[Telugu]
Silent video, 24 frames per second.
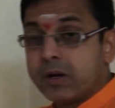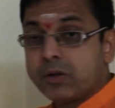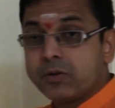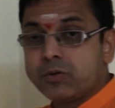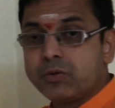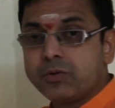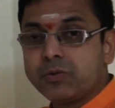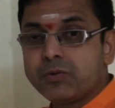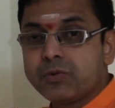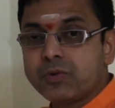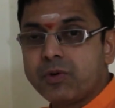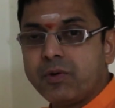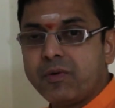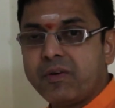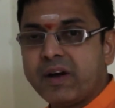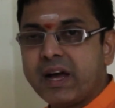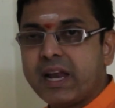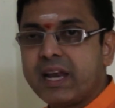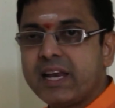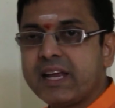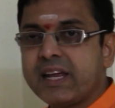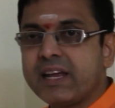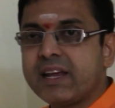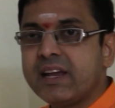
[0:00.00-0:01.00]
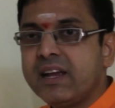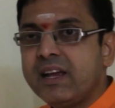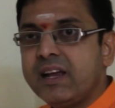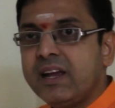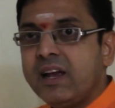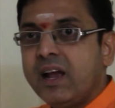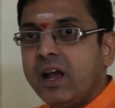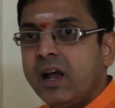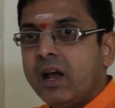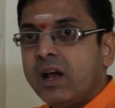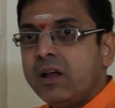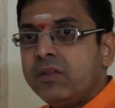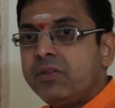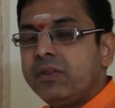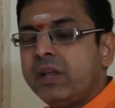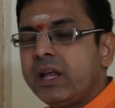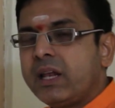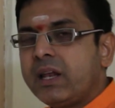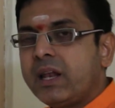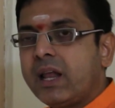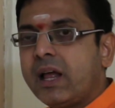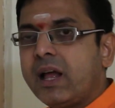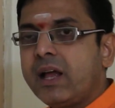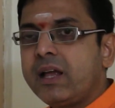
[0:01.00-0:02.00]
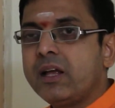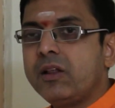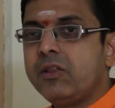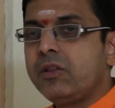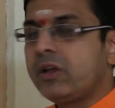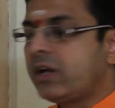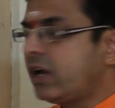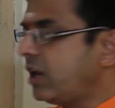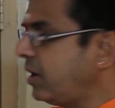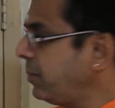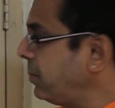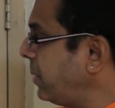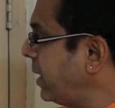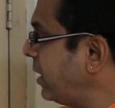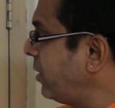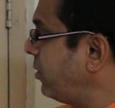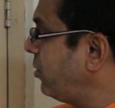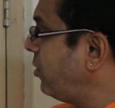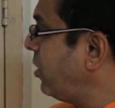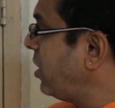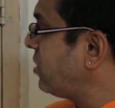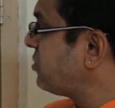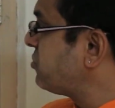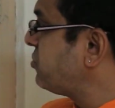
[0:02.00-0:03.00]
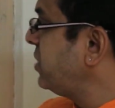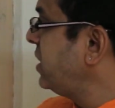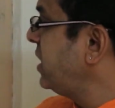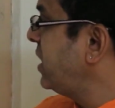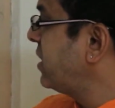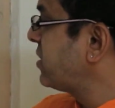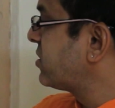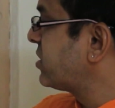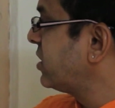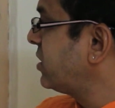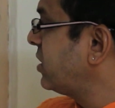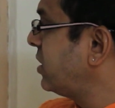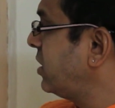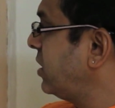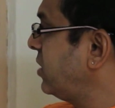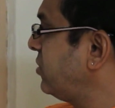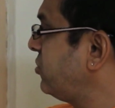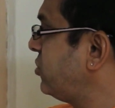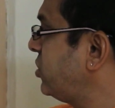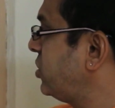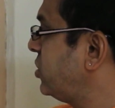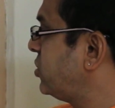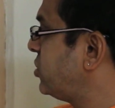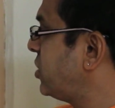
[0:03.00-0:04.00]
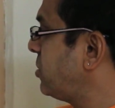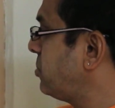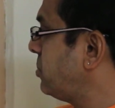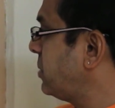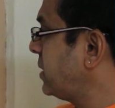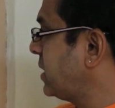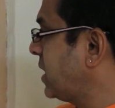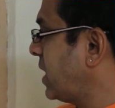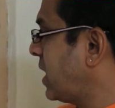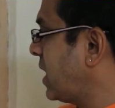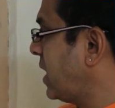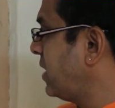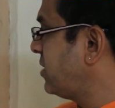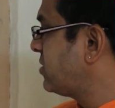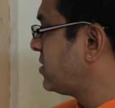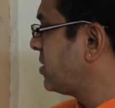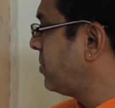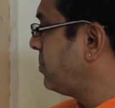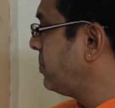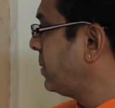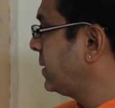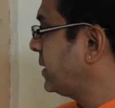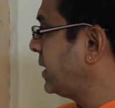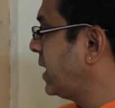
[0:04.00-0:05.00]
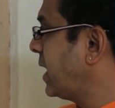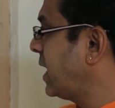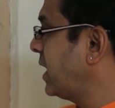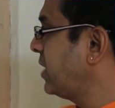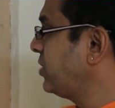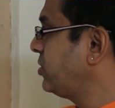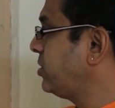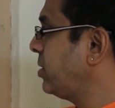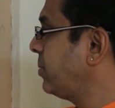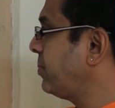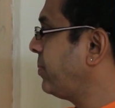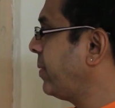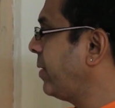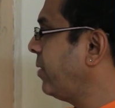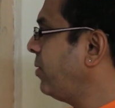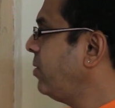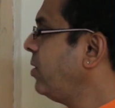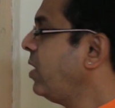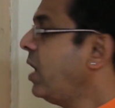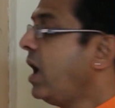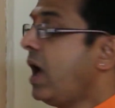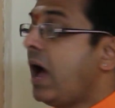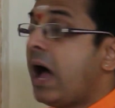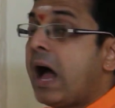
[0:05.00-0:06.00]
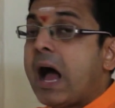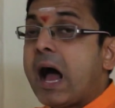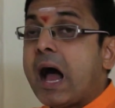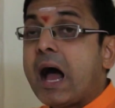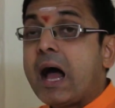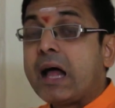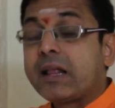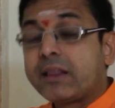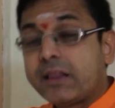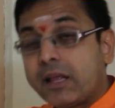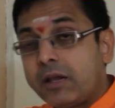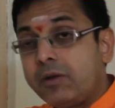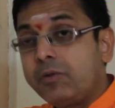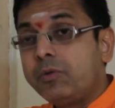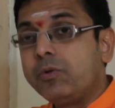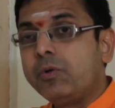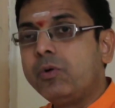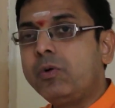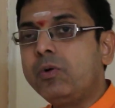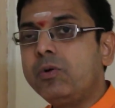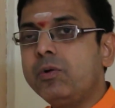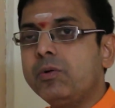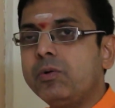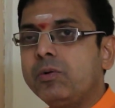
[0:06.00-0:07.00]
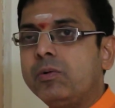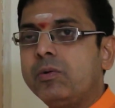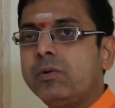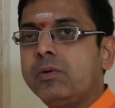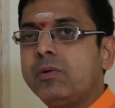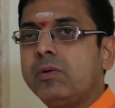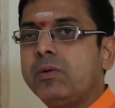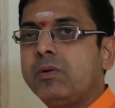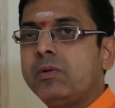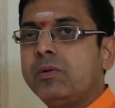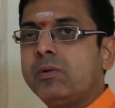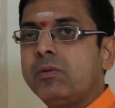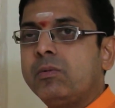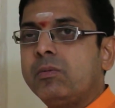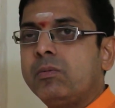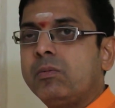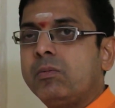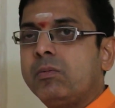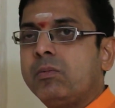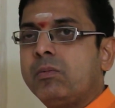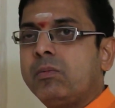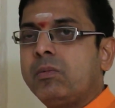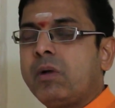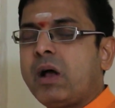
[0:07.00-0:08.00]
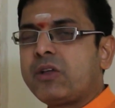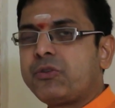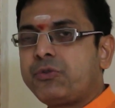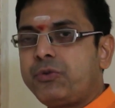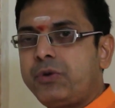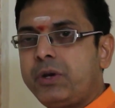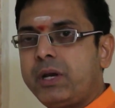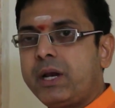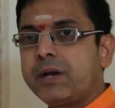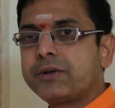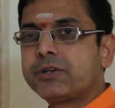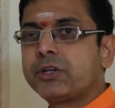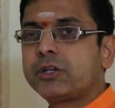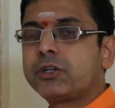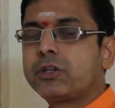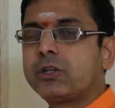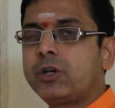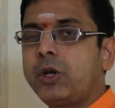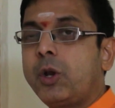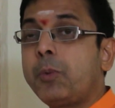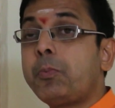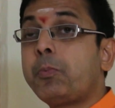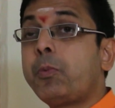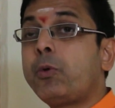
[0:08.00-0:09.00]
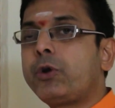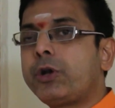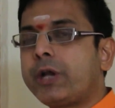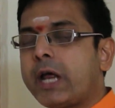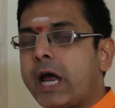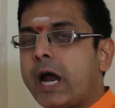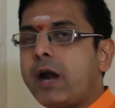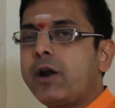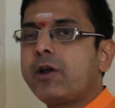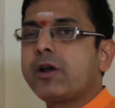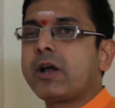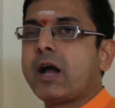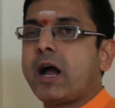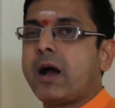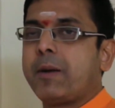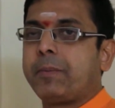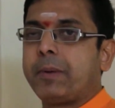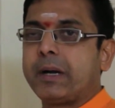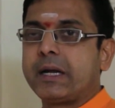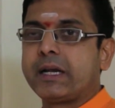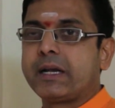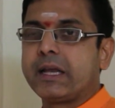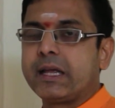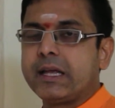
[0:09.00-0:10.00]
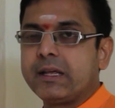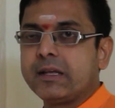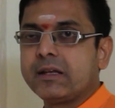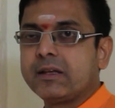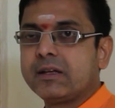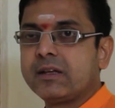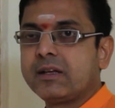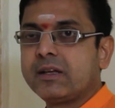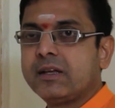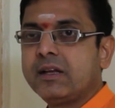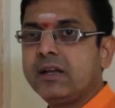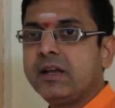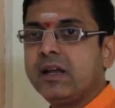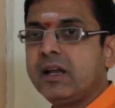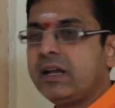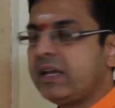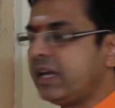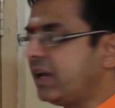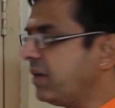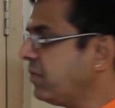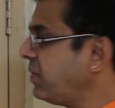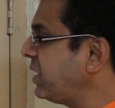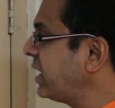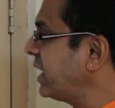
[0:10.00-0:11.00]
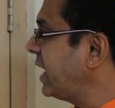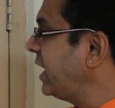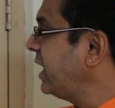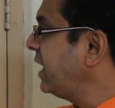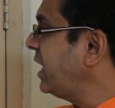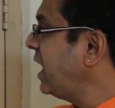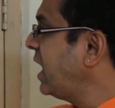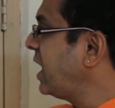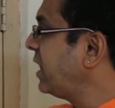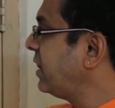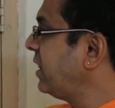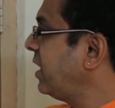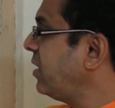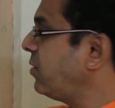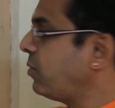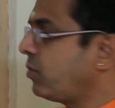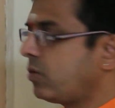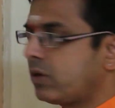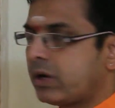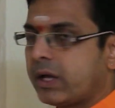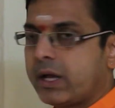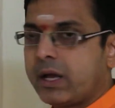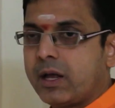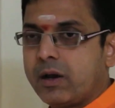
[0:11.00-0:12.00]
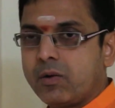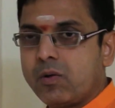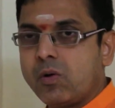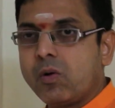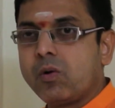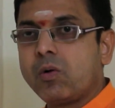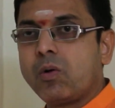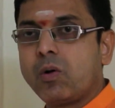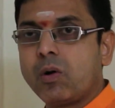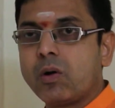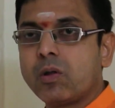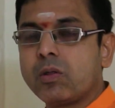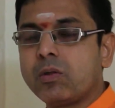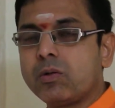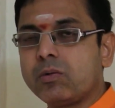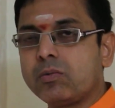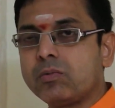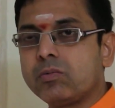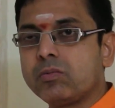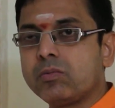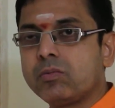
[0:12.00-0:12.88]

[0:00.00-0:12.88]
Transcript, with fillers: మనం చూసుకోవాలి నిన్న ఎందుకని మనం అశ్విని నక్షత్రం నుంచి ఇది జన్మతార ఇది సంపతార అని చెప్పాం అతను అశ్విని నక్షత్రంలో పుట్టాడు కాబట్టి ఎవరికైనా అదే ఉంటాయి అనుకోకూడదు